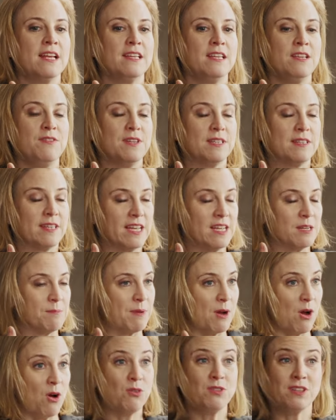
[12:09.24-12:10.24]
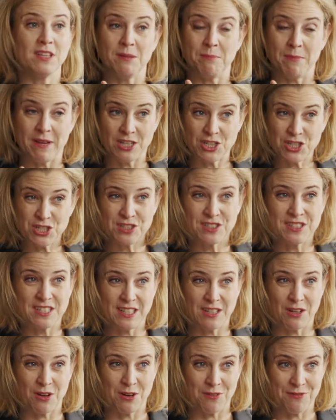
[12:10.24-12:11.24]
die wir dringend brauchen, die die Menschen
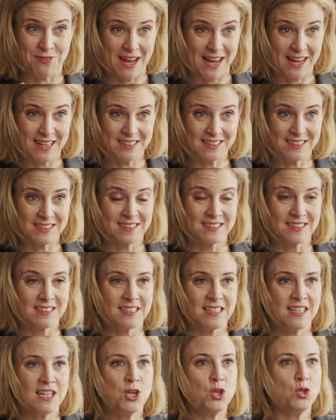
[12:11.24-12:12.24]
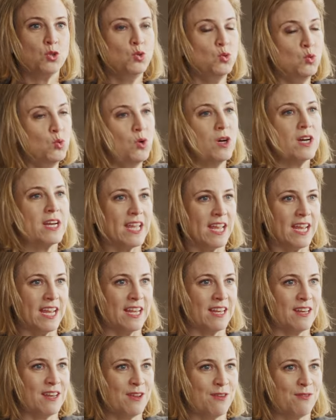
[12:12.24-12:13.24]
sich auch erwarten, nur
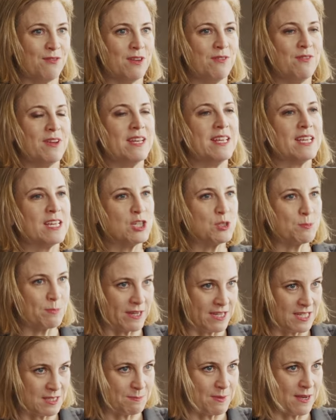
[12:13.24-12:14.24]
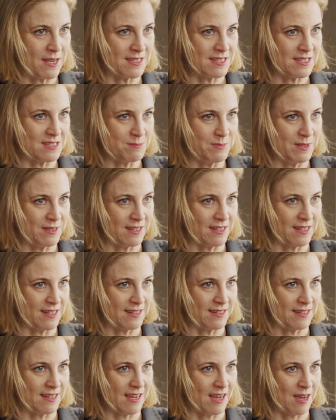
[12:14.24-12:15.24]
gehen, wenn wir eine Gesprächsbasis
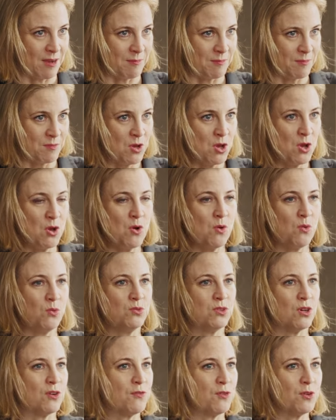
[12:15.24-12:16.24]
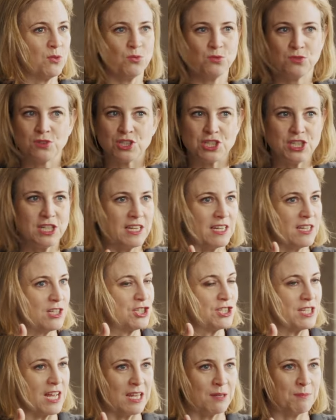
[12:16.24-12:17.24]
miteinander haben und auch von unterschiedlichen
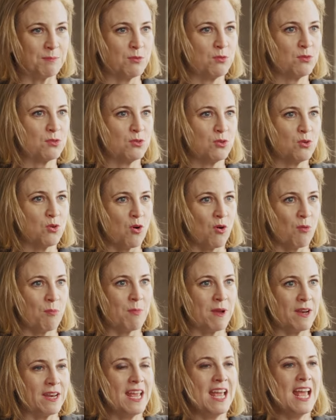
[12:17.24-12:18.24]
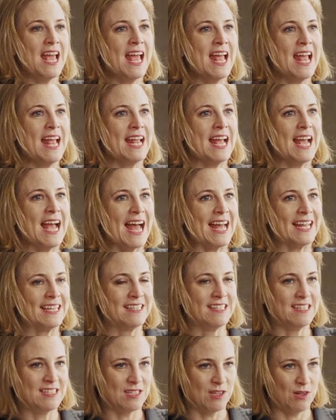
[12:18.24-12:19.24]
Standpunkten kommen, an
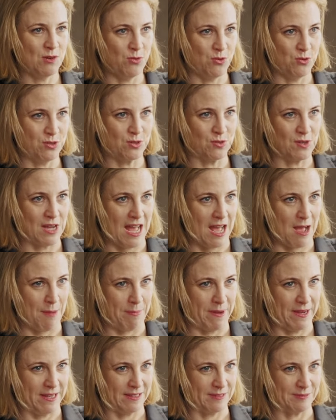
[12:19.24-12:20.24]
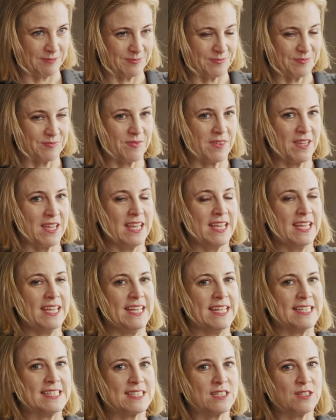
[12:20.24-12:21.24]
dieser Lösung arbeiten.
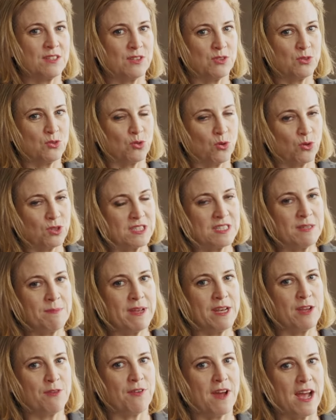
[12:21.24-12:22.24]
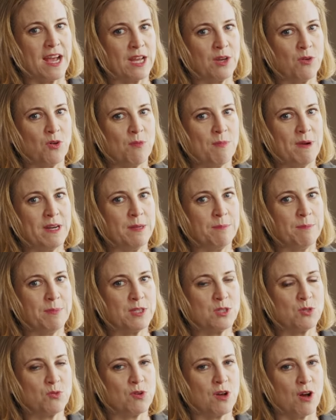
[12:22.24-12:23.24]
Jetzt trotzdem meine Frage nochmal in
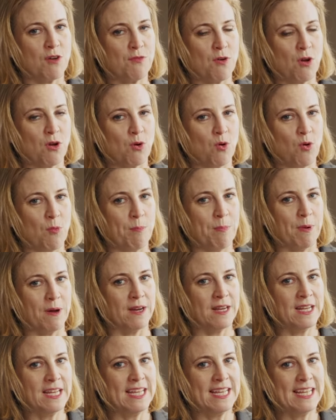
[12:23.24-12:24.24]
Bezug auf Europa.